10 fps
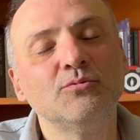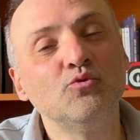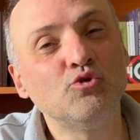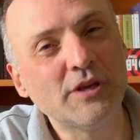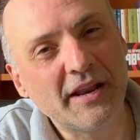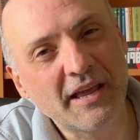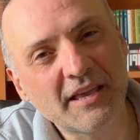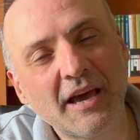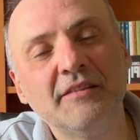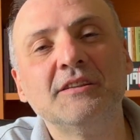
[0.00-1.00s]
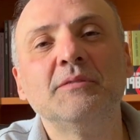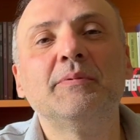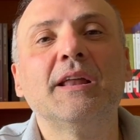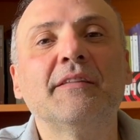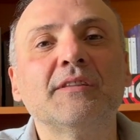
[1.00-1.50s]
üzere kendini
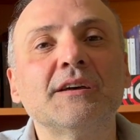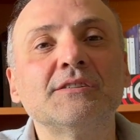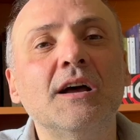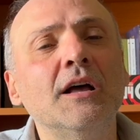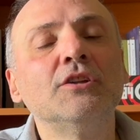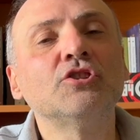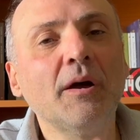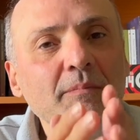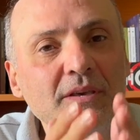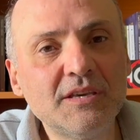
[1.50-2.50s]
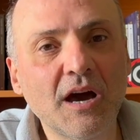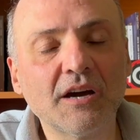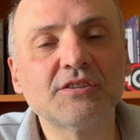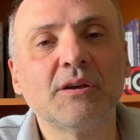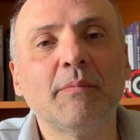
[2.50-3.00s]
planlar. Tabii ki
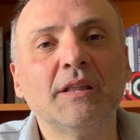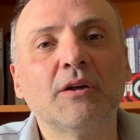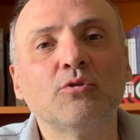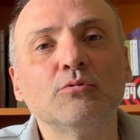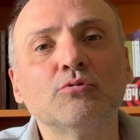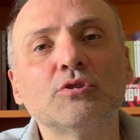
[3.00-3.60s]
aksamalar olur.